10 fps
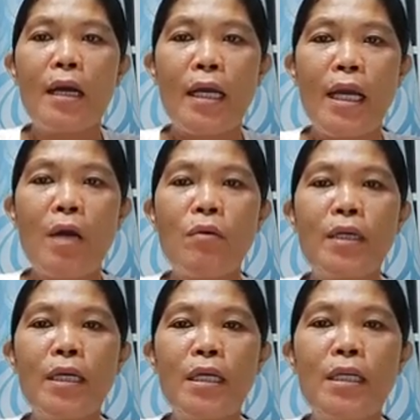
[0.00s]
Kaya kung
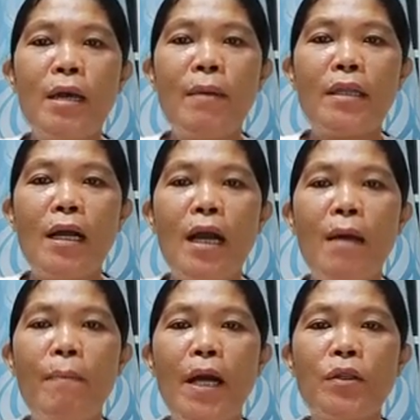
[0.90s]
hindi niya
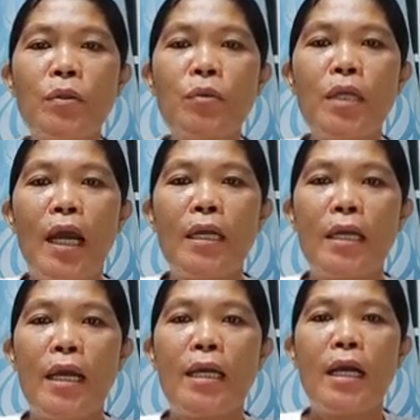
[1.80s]
matanggap ang tunay
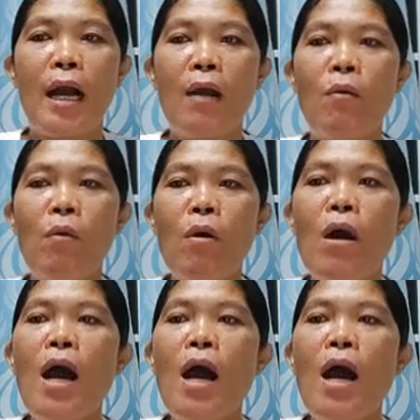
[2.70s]
na ikaw,